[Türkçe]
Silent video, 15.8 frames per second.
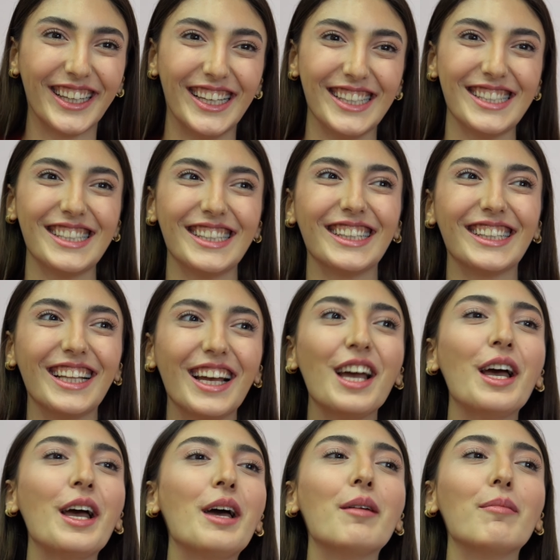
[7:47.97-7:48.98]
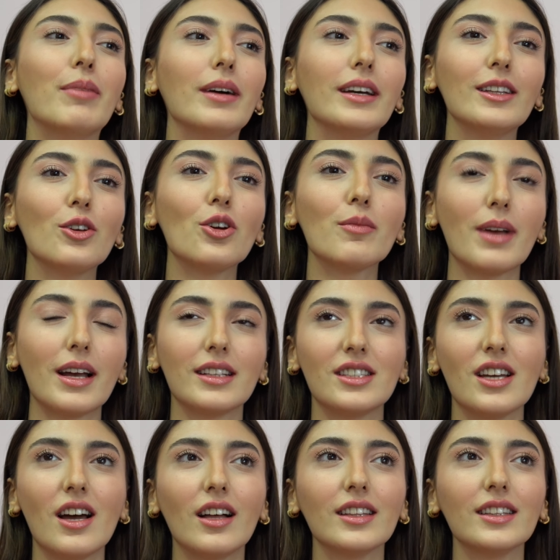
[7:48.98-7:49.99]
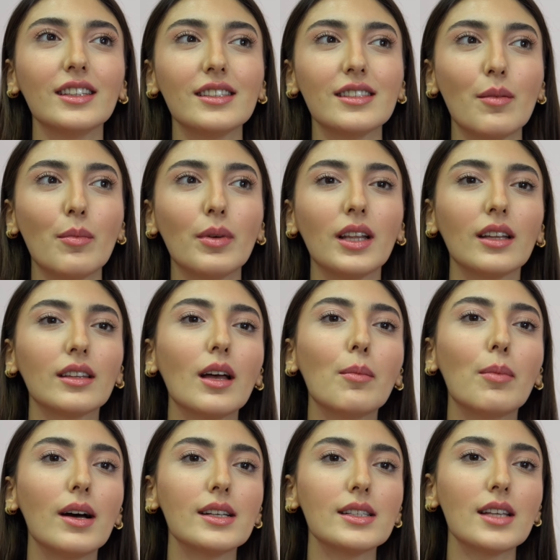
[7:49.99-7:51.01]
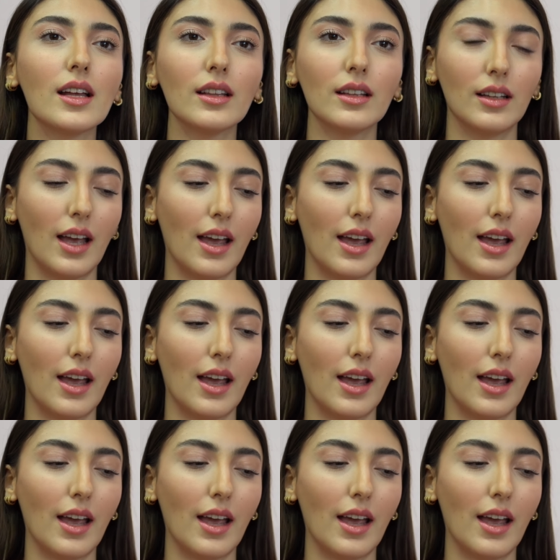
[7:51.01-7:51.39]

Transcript: Kesinlikle bayılıyorum yani çaldığı zaman hatta bazen